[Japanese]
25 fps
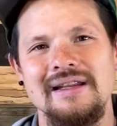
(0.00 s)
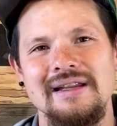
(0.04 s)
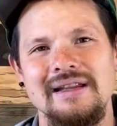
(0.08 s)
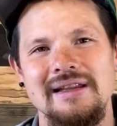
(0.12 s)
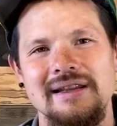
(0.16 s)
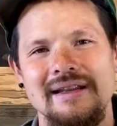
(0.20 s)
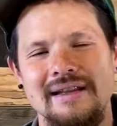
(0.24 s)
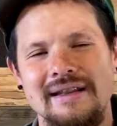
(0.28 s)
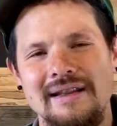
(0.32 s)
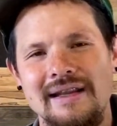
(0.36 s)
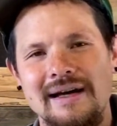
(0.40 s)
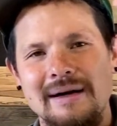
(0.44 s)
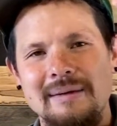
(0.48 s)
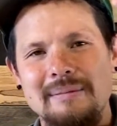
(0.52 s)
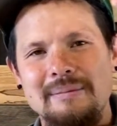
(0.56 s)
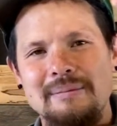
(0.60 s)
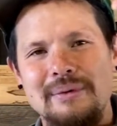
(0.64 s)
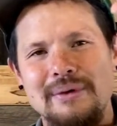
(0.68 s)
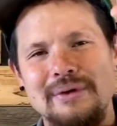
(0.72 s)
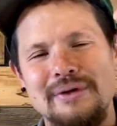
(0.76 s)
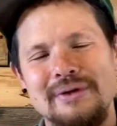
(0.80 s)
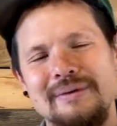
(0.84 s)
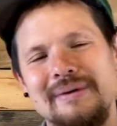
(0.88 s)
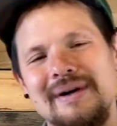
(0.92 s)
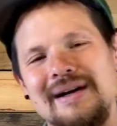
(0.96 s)
南
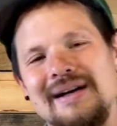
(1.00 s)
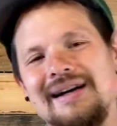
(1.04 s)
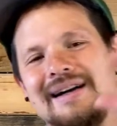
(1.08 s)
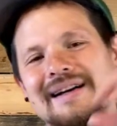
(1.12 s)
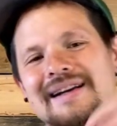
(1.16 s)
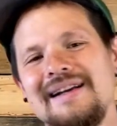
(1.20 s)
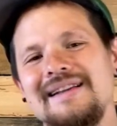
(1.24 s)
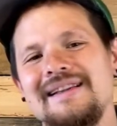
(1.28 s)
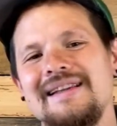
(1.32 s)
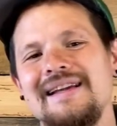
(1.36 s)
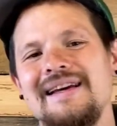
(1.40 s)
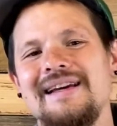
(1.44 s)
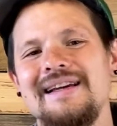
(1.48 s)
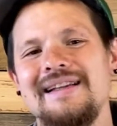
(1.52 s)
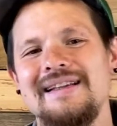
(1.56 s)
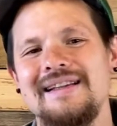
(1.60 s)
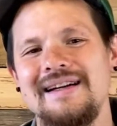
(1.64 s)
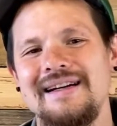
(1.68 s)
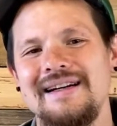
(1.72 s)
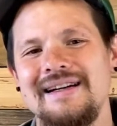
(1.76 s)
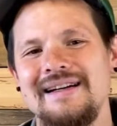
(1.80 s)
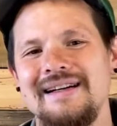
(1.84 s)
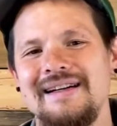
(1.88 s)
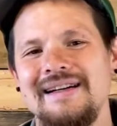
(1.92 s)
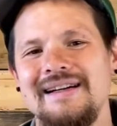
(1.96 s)
北分かれてい
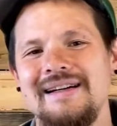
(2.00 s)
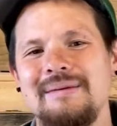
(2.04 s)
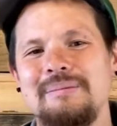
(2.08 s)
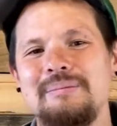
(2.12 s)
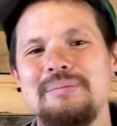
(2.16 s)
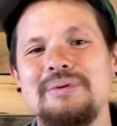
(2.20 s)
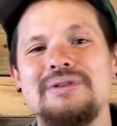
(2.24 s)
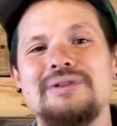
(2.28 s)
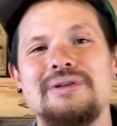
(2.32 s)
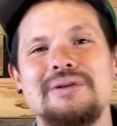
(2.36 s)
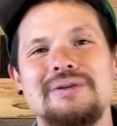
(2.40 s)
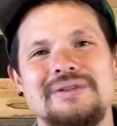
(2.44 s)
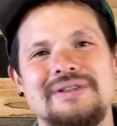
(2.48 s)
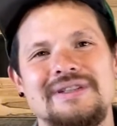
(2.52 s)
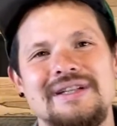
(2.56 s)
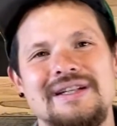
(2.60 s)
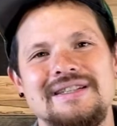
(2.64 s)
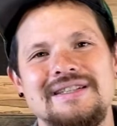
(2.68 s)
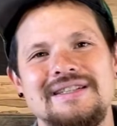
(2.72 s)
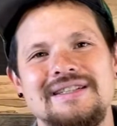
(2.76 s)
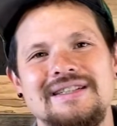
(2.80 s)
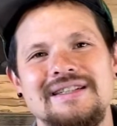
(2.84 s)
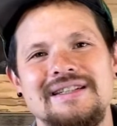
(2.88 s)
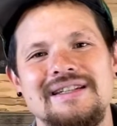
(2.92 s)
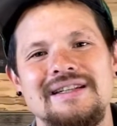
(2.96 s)
た部族た
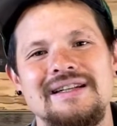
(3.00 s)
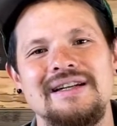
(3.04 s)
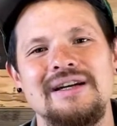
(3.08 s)
ち